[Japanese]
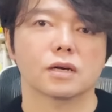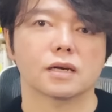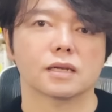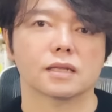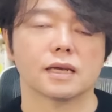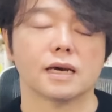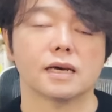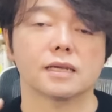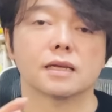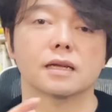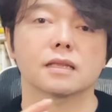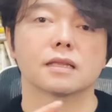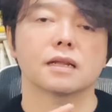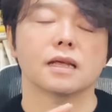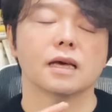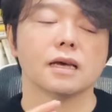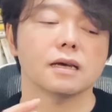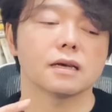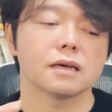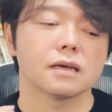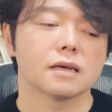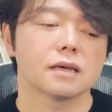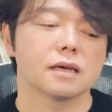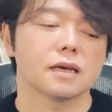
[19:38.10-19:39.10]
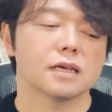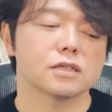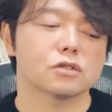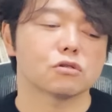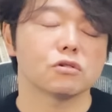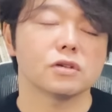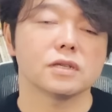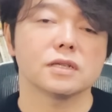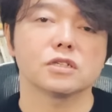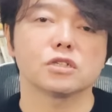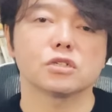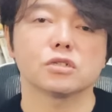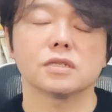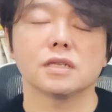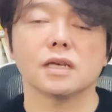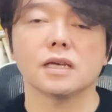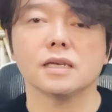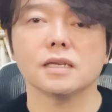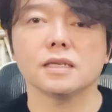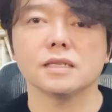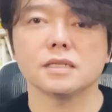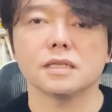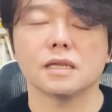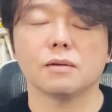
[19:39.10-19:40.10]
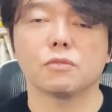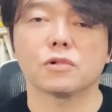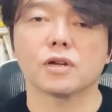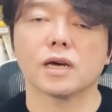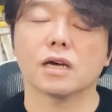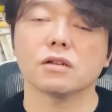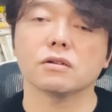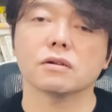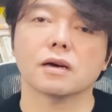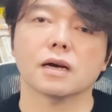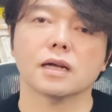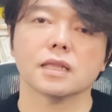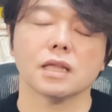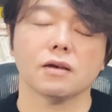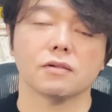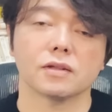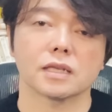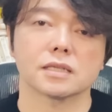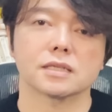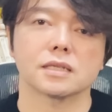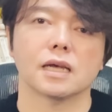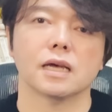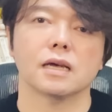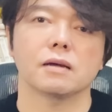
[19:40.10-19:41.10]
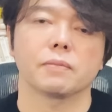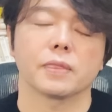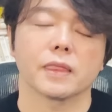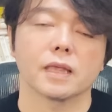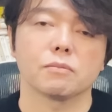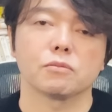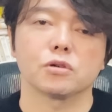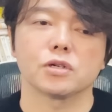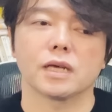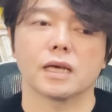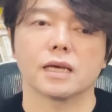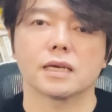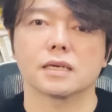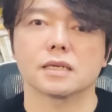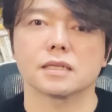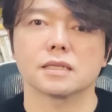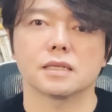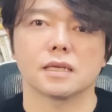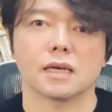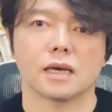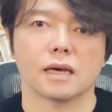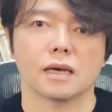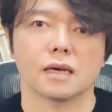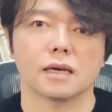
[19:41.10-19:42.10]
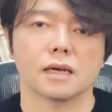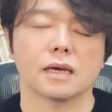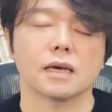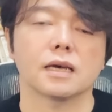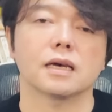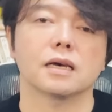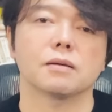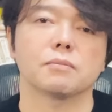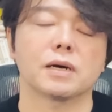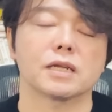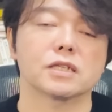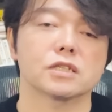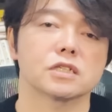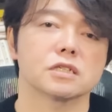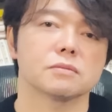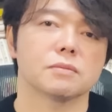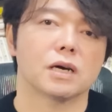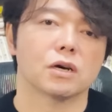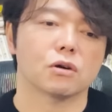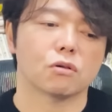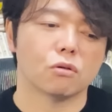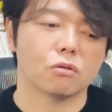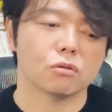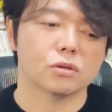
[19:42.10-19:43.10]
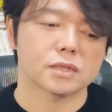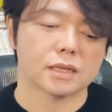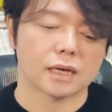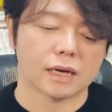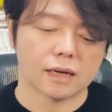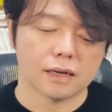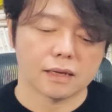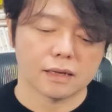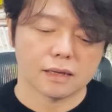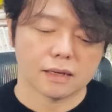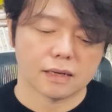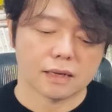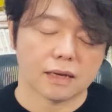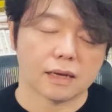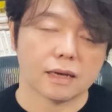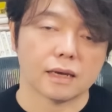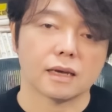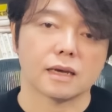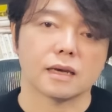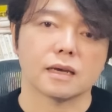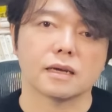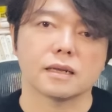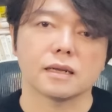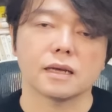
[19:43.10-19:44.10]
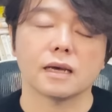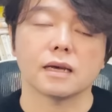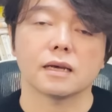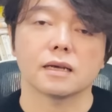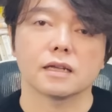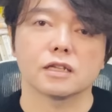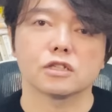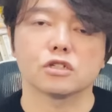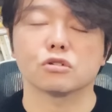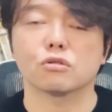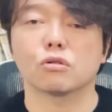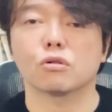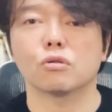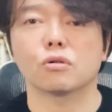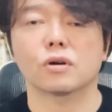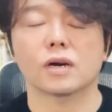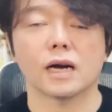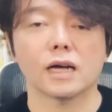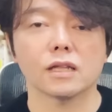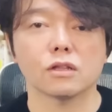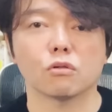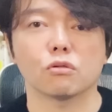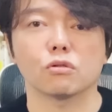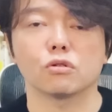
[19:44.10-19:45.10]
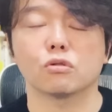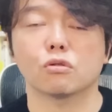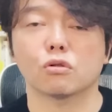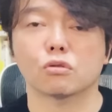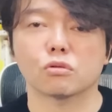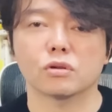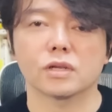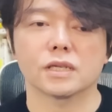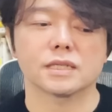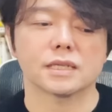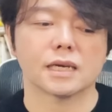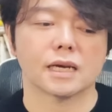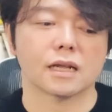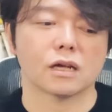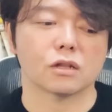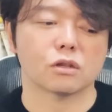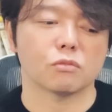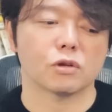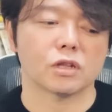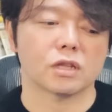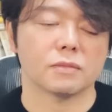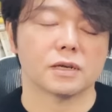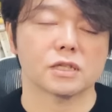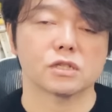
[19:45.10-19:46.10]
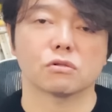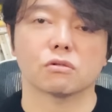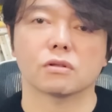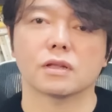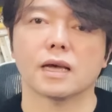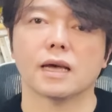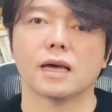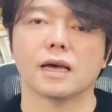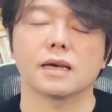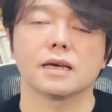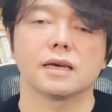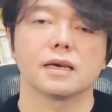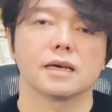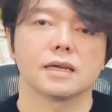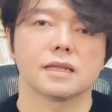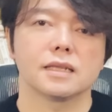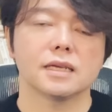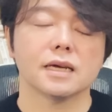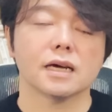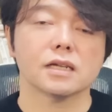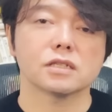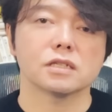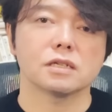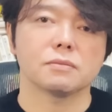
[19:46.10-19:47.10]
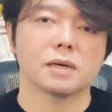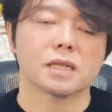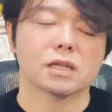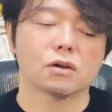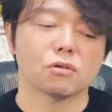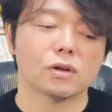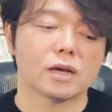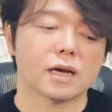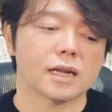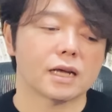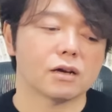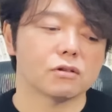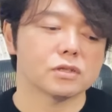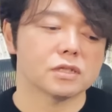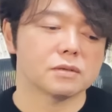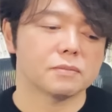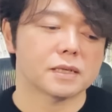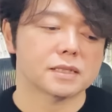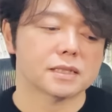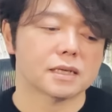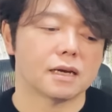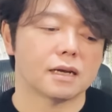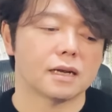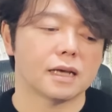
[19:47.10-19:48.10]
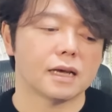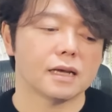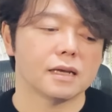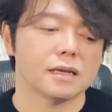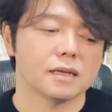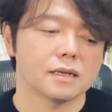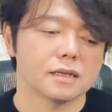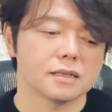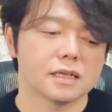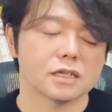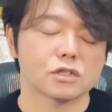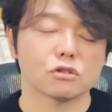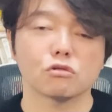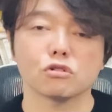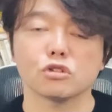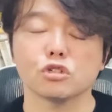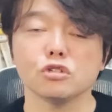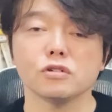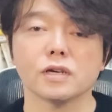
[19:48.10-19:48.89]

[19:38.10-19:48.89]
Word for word: 対談でね、それに出演してもらえる方はですね、プレイ規制、えー、マンツーマン講座、えー、ね、受講かということにしたいなと思ってますので、にがつにまたこれアナウンスしますからね。で、その収